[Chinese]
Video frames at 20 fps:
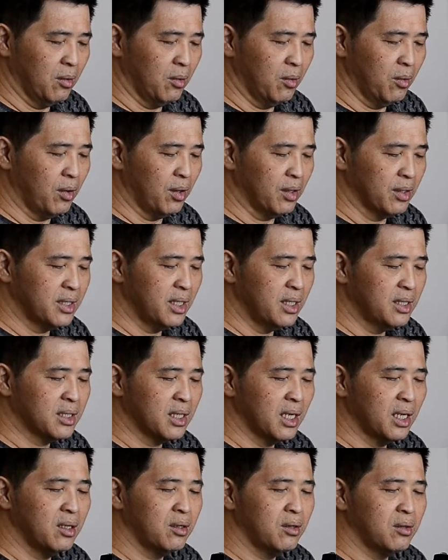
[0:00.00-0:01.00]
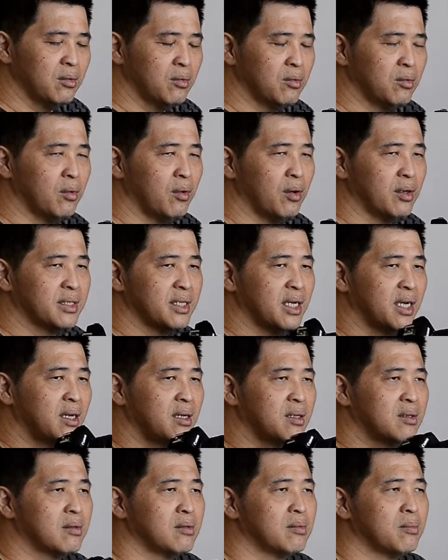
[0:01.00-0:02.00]
我现在我
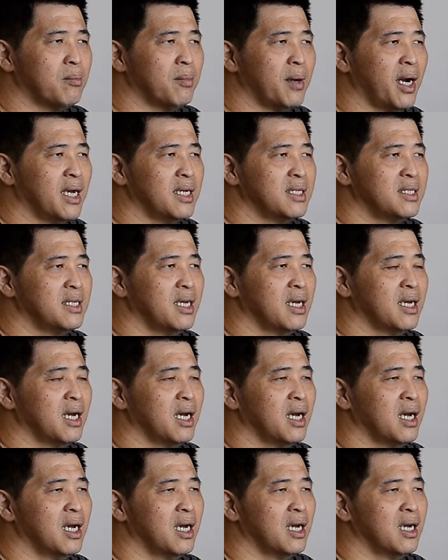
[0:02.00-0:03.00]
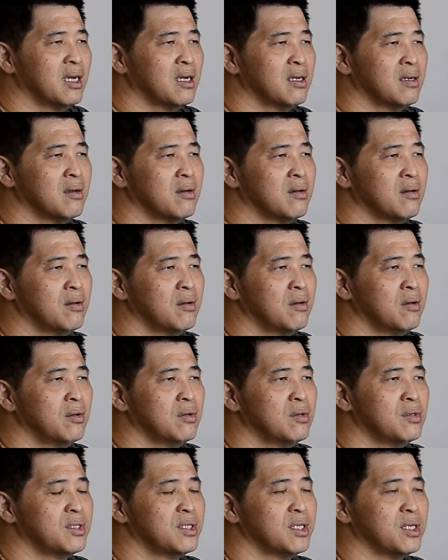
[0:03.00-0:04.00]
在买家，
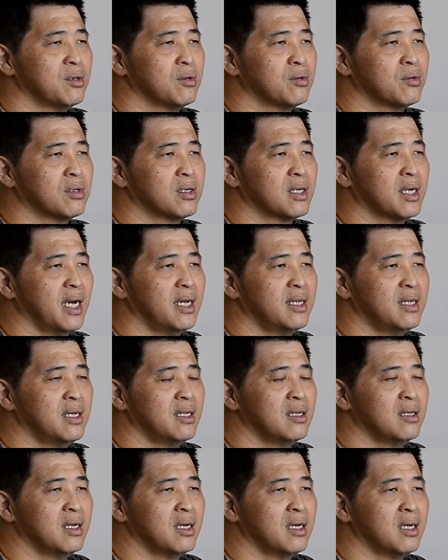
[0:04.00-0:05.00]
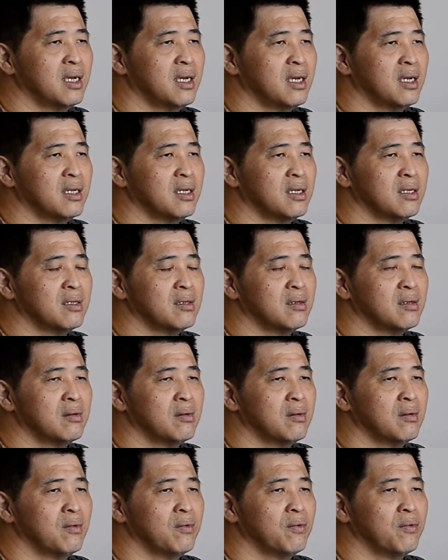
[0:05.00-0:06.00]
神 Canon 呢
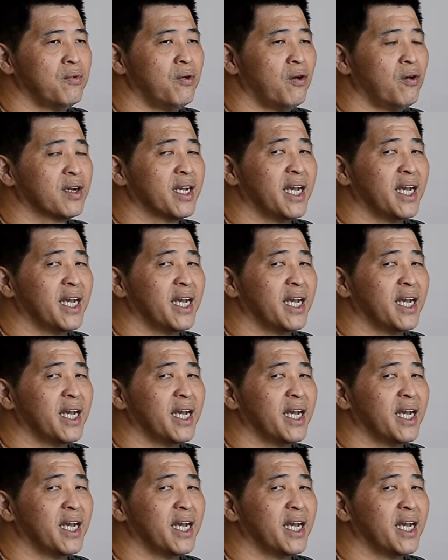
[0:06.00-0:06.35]
f o r